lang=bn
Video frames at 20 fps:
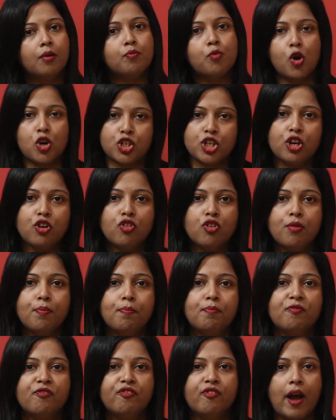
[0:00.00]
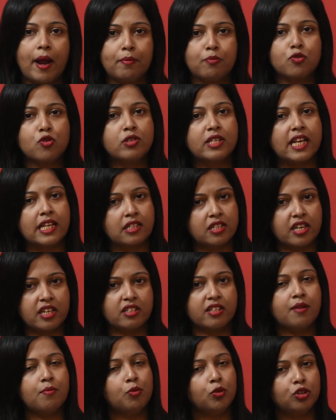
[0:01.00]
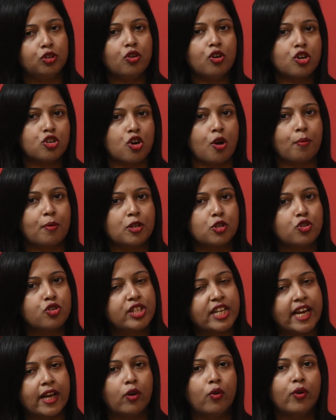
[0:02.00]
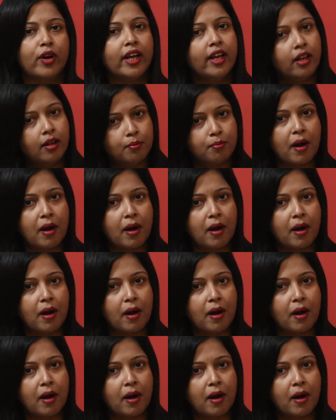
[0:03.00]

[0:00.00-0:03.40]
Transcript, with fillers: বসানোর ফাইভ টু সিক্স ডেজ এর মধ্যে ওরা সবকিছু চেক করে